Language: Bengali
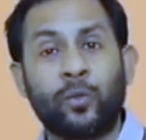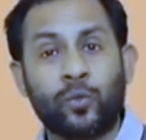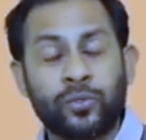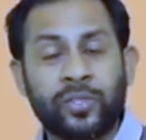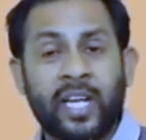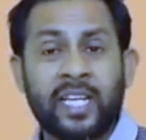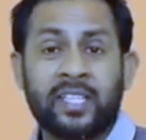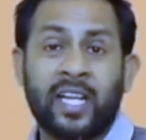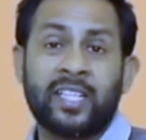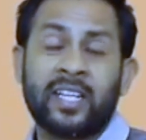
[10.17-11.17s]
লোকজন থাকে
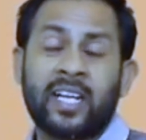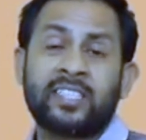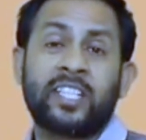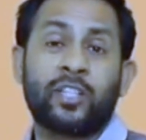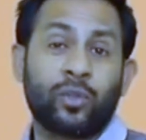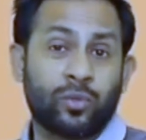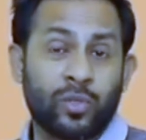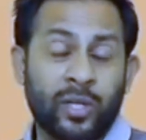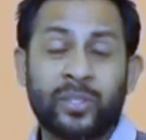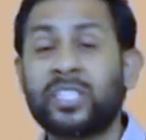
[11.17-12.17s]
তাদের কাছ থেকে তথ্য
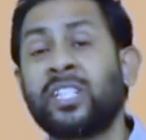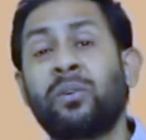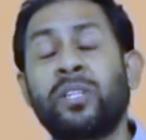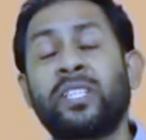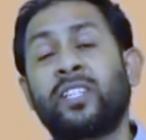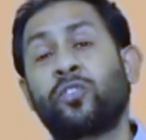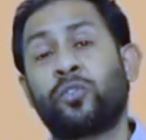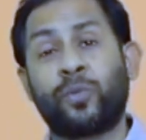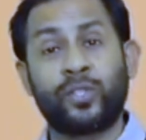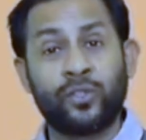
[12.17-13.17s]
নেওয়ার চেষ্টা করেছেন
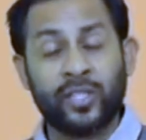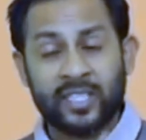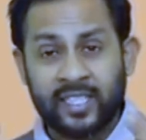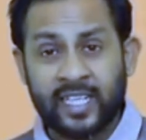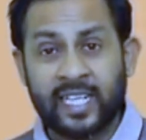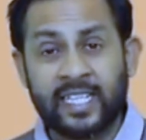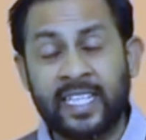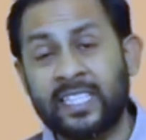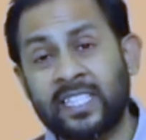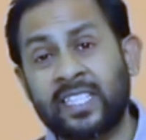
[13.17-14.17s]
সজীব অজয় দেখা
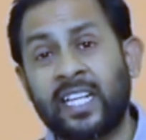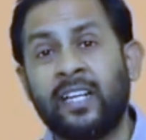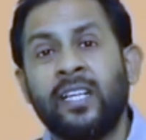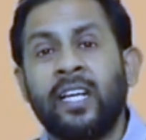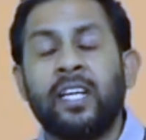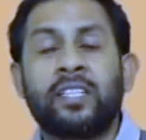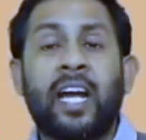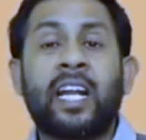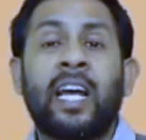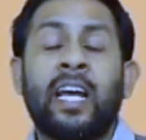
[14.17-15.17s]
গিয়েছে কিনা
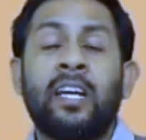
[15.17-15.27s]
তারা